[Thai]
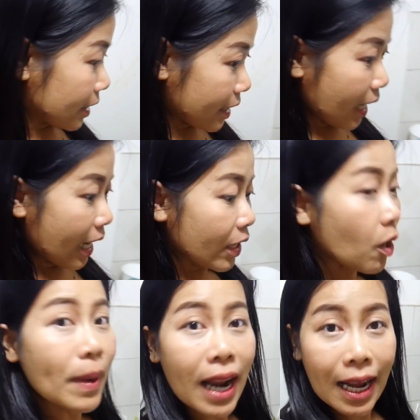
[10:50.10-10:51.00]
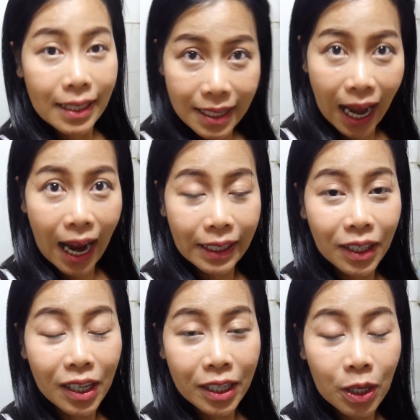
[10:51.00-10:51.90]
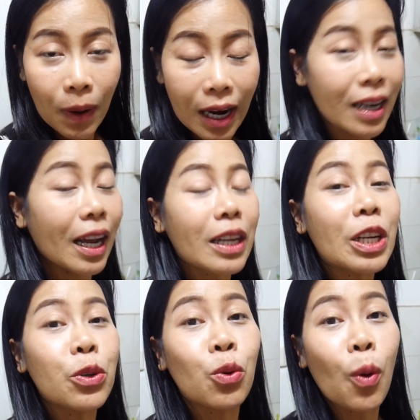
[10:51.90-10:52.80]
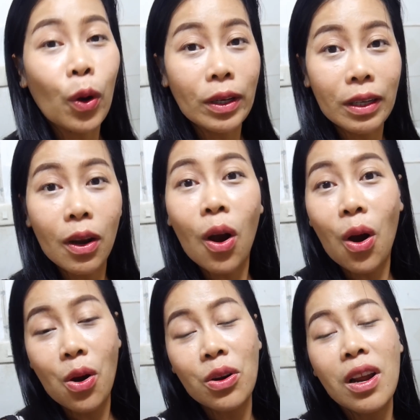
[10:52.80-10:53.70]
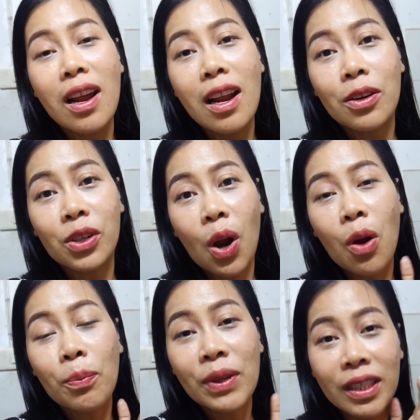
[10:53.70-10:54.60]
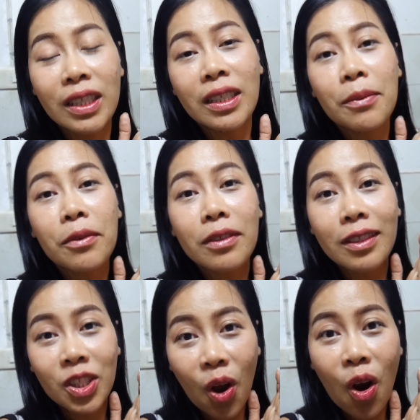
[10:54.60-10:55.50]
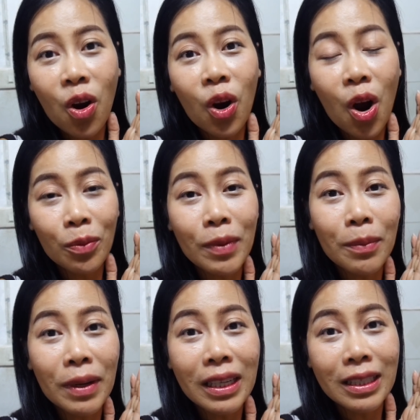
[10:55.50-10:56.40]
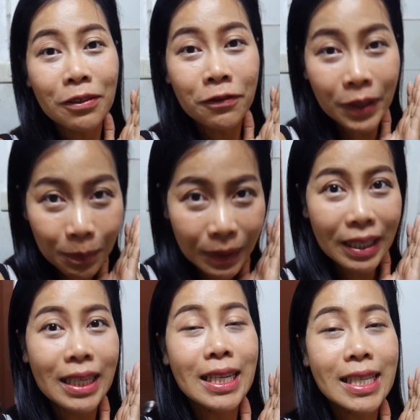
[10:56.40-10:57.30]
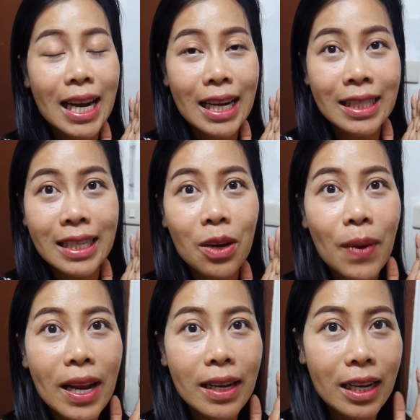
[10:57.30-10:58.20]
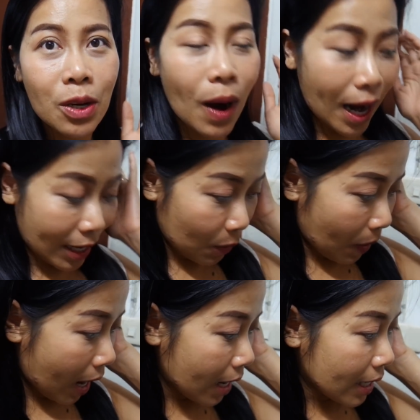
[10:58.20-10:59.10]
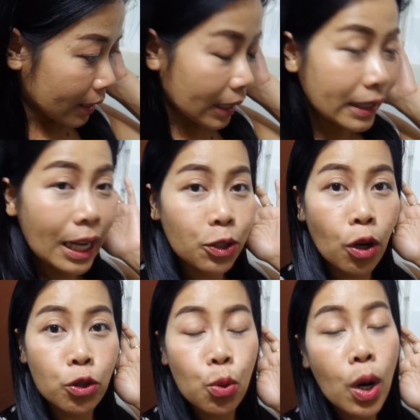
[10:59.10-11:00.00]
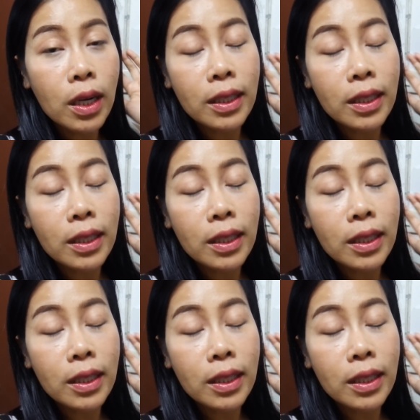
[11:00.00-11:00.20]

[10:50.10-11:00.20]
เจ๊ต้องมาล้างจานก็เลยคิดว่าเอองั้นก็ดูผลของรองพื้นซองของ Maybelline Fit Me จากเซเว่นดีกว่านะว่าตั้งแต่ตอนช่วง